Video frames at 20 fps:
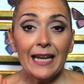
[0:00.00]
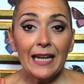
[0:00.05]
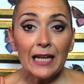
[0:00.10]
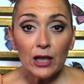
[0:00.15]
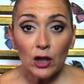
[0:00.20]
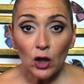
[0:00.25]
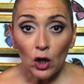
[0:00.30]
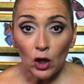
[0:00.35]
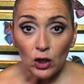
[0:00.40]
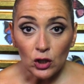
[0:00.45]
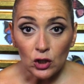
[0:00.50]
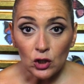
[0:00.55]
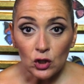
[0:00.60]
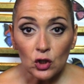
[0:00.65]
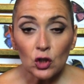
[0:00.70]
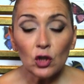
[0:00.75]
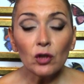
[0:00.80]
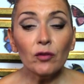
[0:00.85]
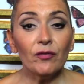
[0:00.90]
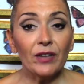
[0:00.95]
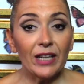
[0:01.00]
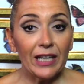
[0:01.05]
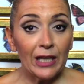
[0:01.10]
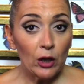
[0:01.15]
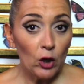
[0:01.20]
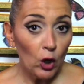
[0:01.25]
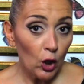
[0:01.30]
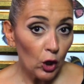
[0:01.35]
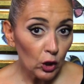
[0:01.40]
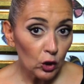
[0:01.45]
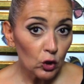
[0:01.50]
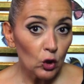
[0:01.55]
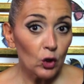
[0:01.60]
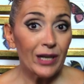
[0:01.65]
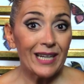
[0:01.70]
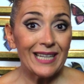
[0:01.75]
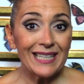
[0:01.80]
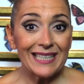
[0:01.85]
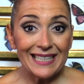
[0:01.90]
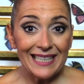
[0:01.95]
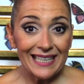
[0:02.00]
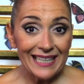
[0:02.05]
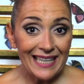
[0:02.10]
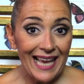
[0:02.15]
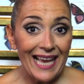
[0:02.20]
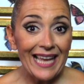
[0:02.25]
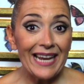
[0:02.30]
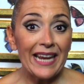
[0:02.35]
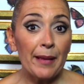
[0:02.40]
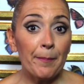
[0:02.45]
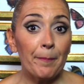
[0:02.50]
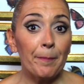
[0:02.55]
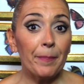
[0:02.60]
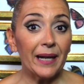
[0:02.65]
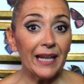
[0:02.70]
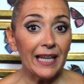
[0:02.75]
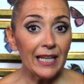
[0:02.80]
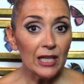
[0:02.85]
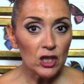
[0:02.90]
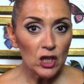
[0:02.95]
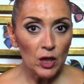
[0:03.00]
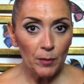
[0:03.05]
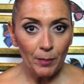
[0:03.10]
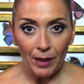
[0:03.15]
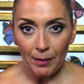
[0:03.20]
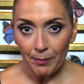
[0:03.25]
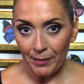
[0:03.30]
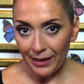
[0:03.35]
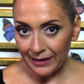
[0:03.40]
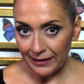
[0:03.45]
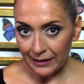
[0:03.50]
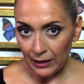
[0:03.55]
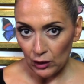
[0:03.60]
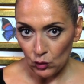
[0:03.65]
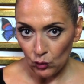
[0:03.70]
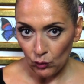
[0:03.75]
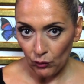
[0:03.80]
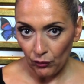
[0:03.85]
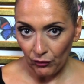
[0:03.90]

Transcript: Il corso vi ricordo che si tiene principalmente su